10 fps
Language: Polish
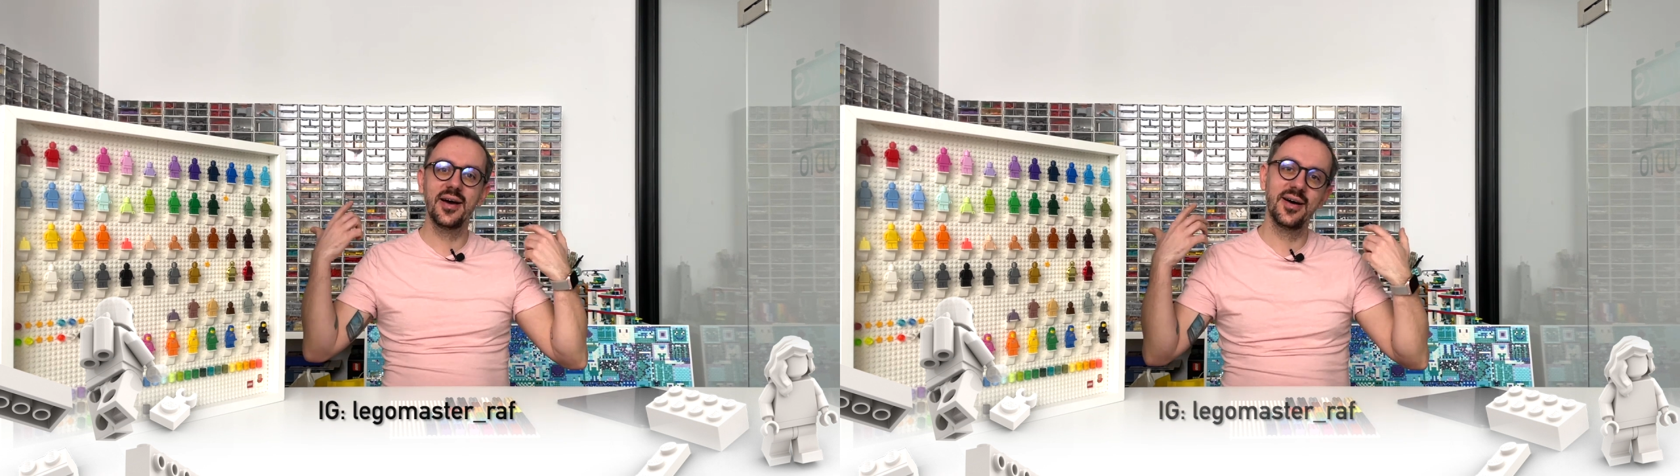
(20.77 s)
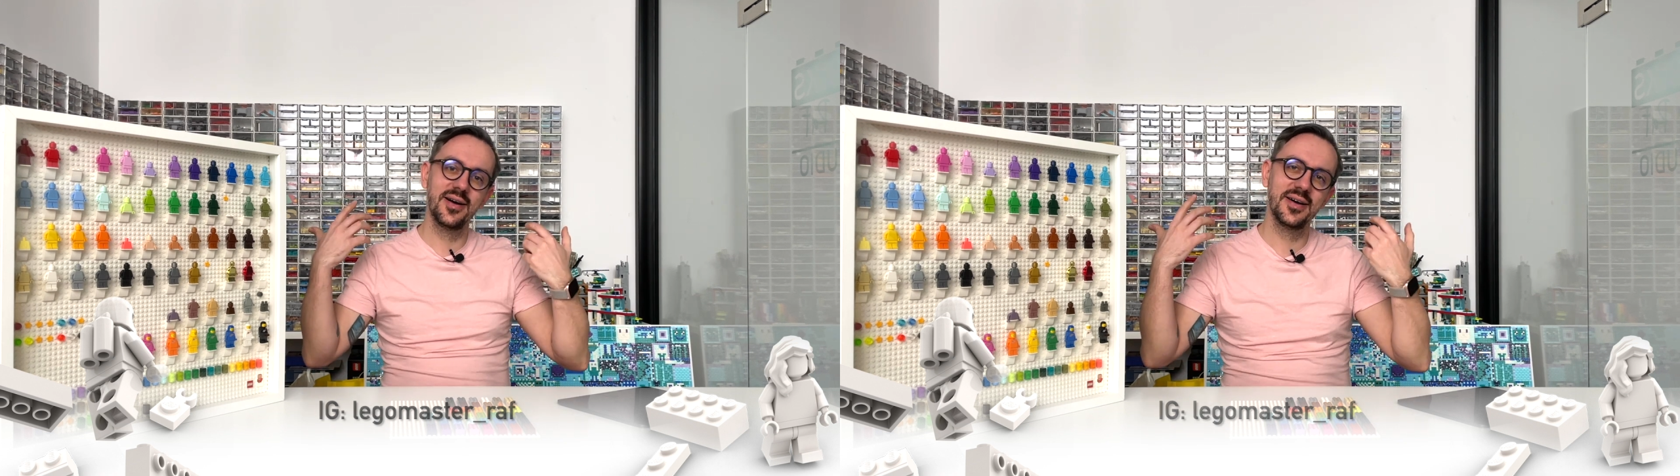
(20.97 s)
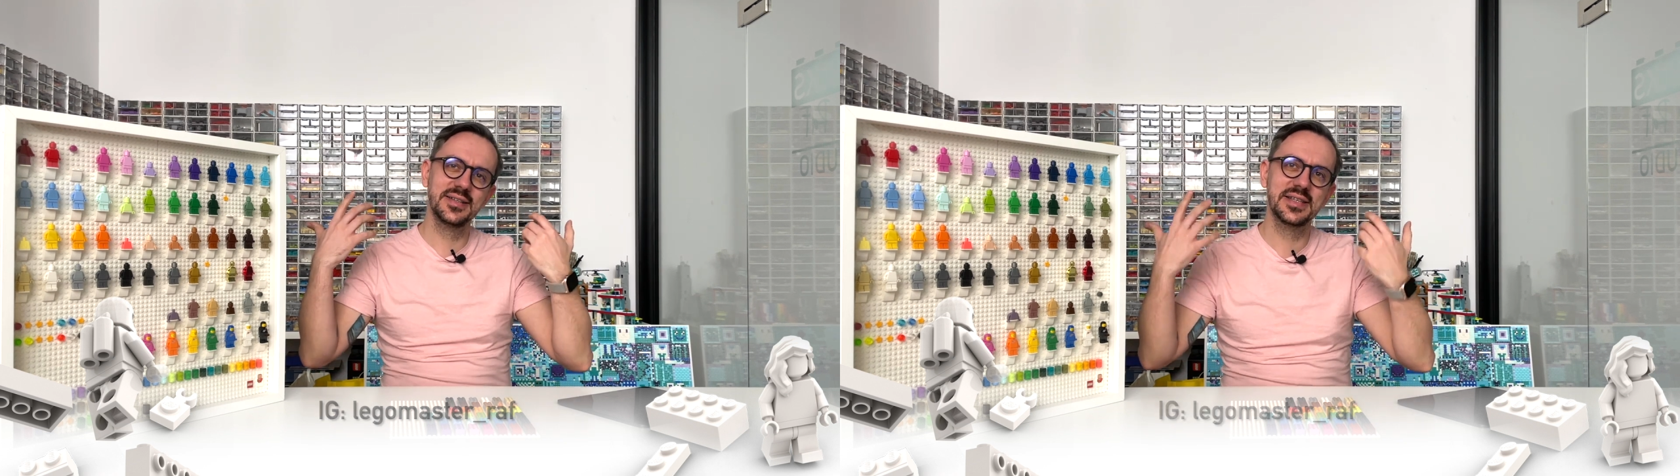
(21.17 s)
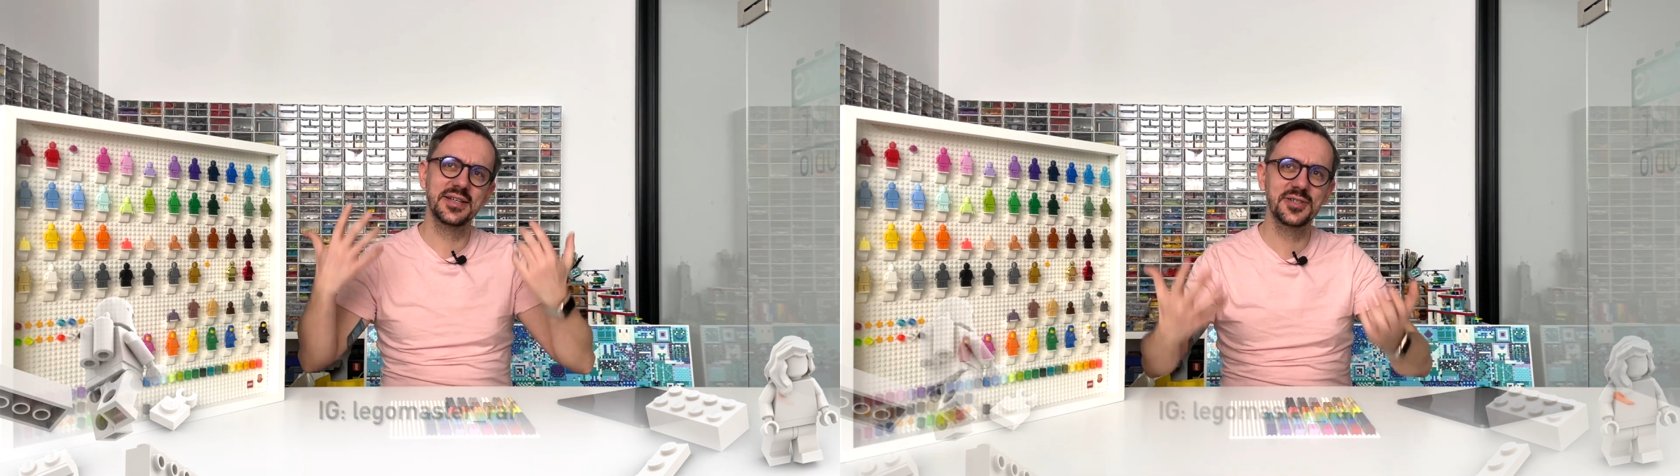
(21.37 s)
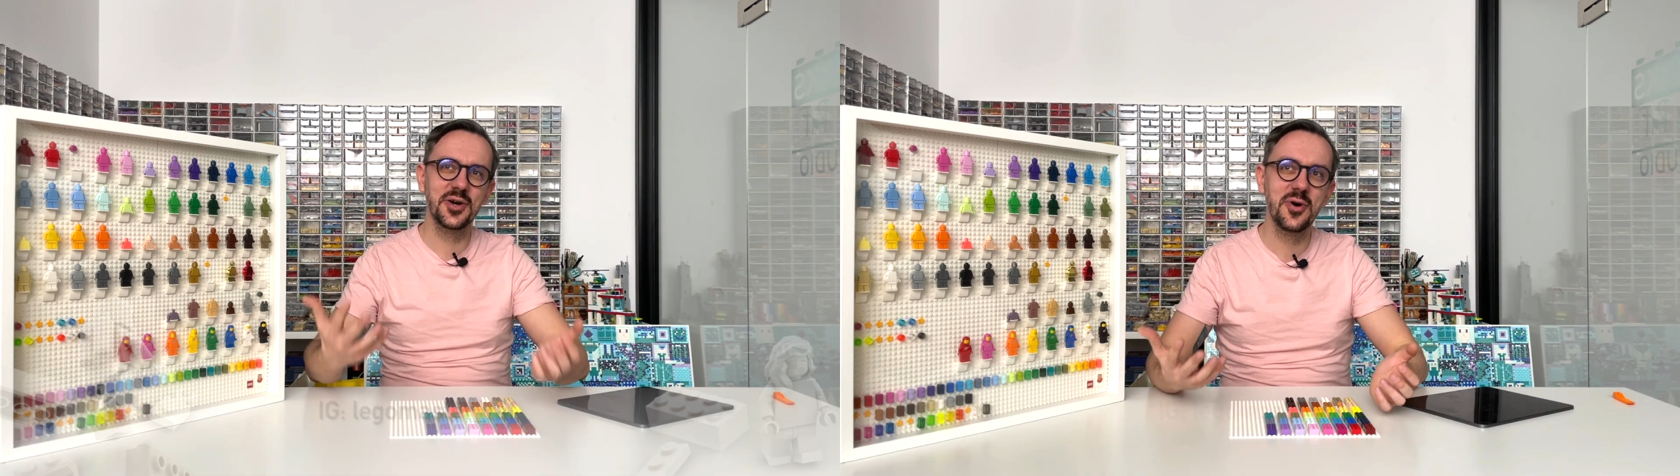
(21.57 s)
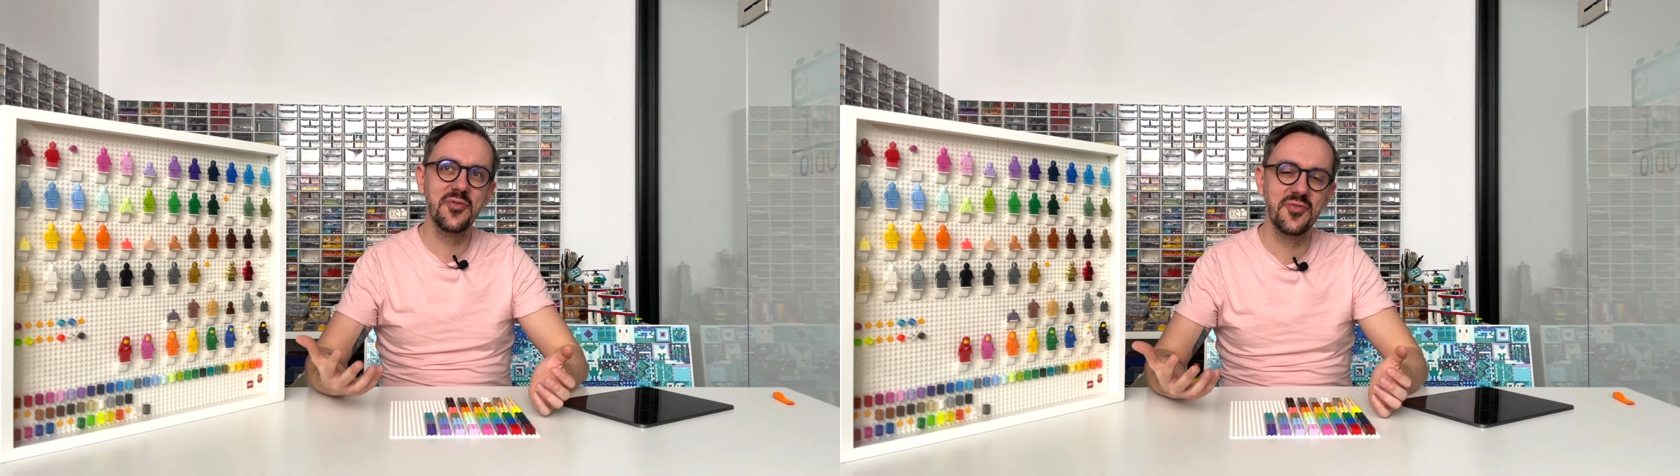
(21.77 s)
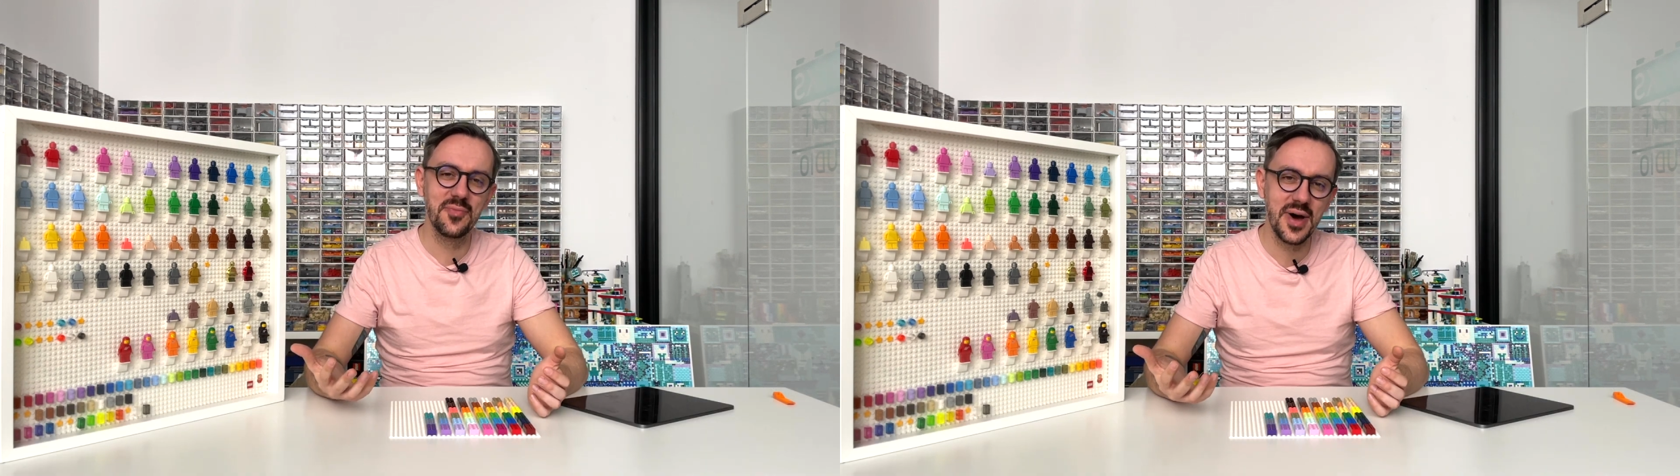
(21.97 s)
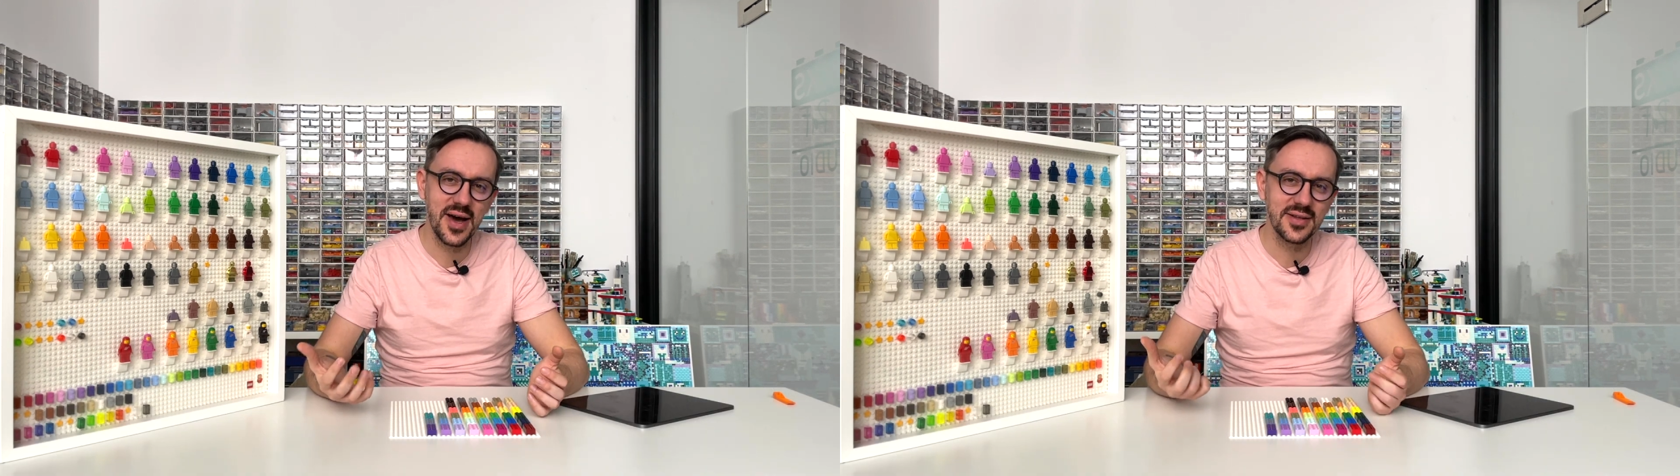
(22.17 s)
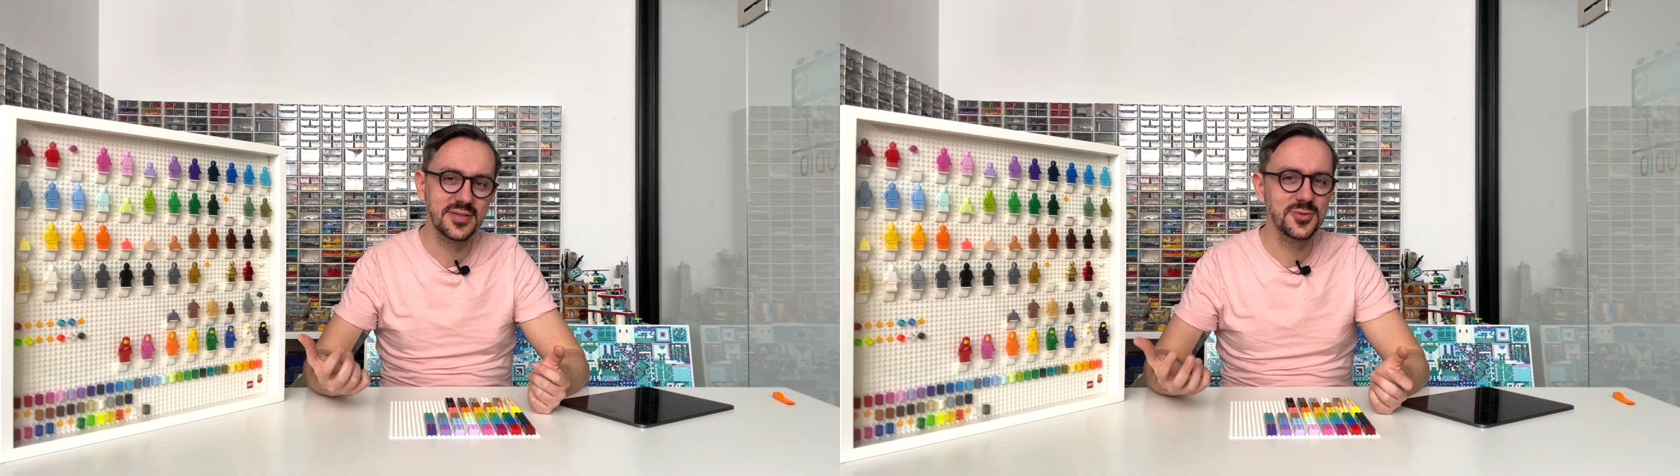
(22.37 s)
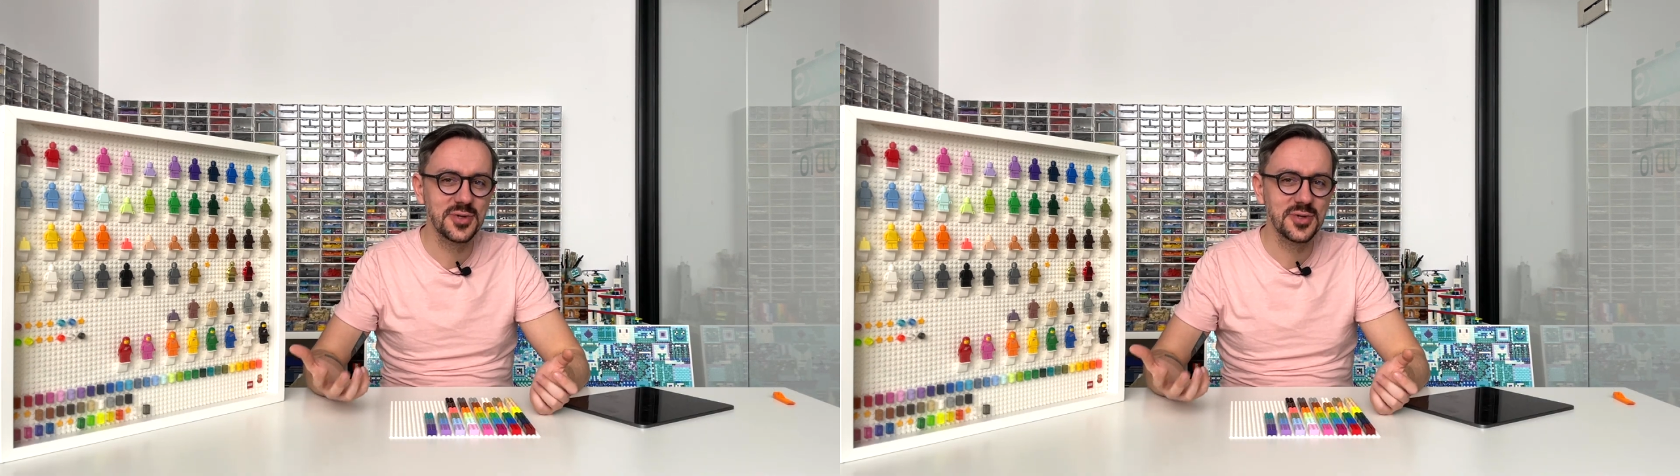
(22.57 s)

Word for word: E, zacząłem w marcu,